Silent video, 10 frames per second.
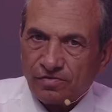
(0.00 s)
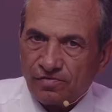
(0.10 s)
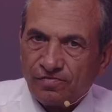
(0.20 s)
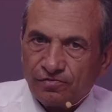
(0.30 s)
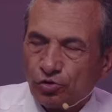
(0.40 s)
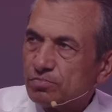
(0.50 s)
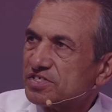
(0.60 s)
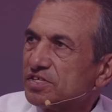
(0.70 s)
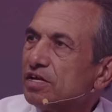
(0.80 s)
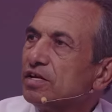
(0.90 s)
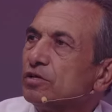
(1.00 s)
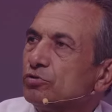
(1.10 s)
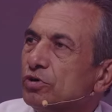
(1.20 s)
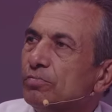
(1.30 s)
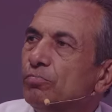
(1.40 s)
э, в том состоянии,
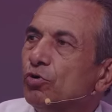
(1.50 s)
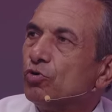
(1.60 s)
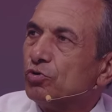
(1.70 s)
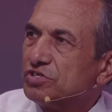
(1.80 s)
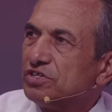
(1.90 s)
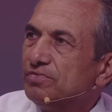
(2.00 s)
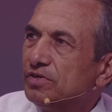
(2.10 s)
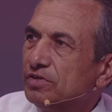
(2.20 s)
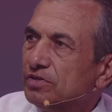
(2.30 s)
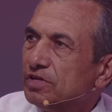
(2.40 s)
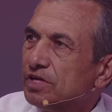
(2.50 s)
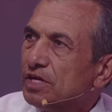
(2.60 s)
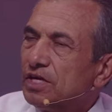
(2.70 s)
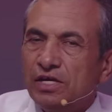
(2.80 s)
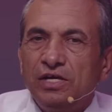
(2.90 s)
которое Бог хочет видеть.
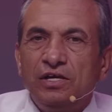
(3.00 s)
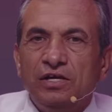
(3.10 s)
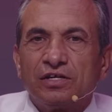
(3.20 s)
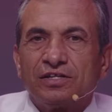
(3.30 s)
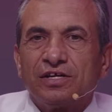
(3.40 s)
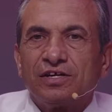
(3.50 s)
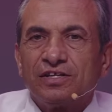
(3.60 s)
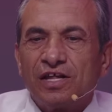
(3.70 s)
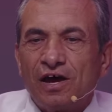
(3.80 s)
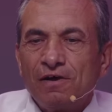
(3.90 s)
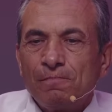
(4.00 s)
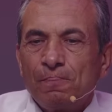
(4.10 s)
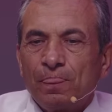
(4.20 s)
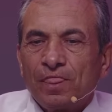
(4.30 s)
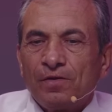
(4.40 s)
И тогда